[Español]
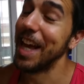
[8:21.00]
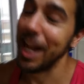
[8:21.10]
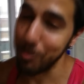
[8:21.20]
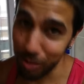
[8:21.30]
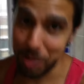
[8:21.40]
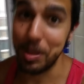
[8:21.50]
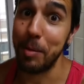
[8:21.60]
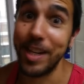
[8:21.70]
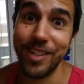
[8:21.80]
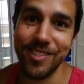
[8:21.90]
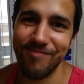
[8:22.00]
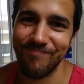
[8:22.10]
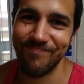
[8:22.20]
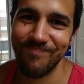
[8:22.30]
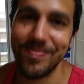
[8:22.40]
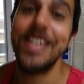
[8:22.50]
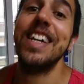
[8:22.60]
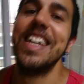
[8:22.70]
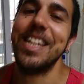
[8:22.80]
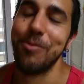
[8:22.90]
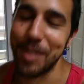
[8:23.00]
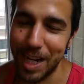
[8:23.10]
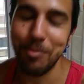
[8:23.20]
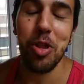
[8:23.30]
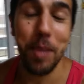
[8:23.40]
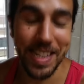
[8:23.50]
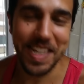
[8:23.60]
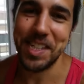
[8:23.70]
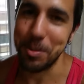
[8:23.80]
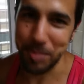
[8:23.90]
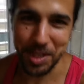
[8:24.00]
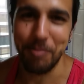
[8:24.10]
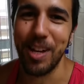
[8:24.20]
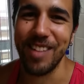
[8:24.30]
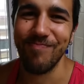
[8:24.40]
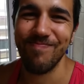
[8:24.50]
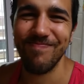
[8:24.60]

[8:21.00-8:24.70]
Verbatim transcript: El multivitamínico y un gramo de omega 3 invisible.